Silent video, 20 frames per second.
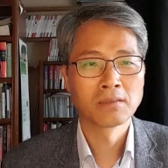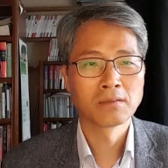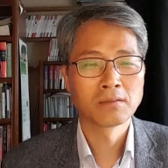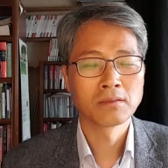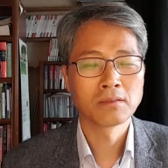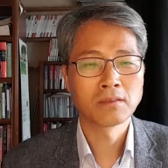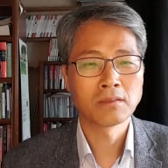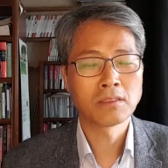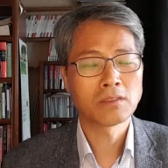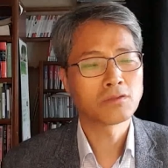
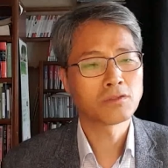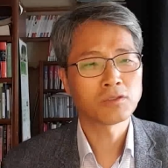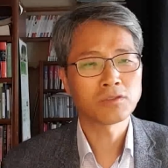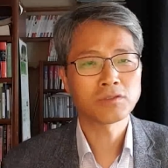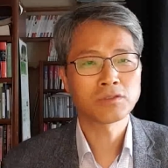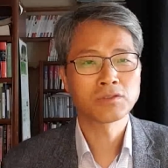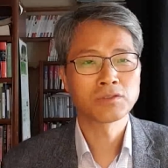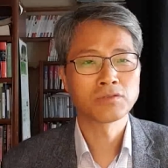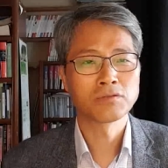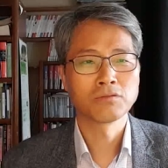그
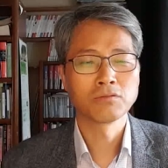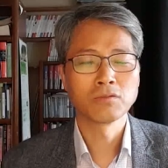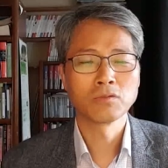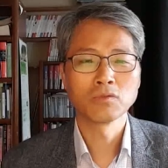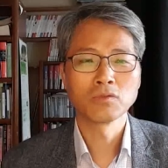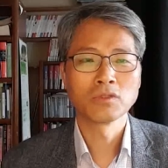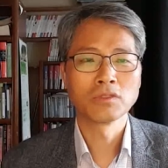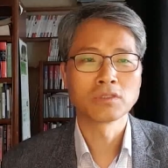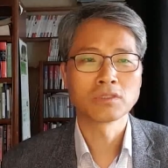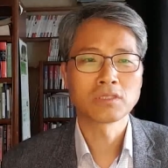음,
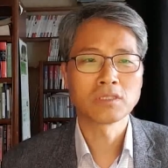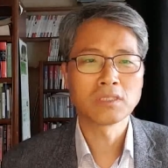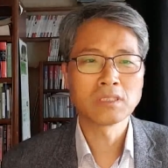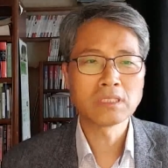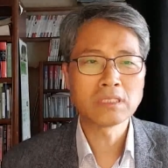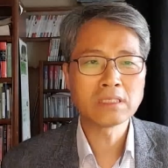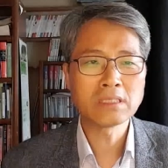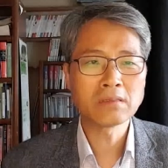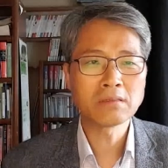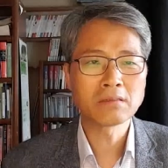
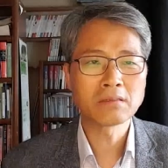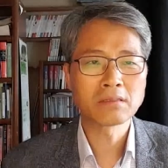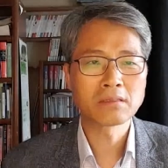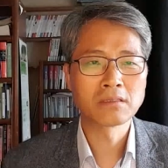어떤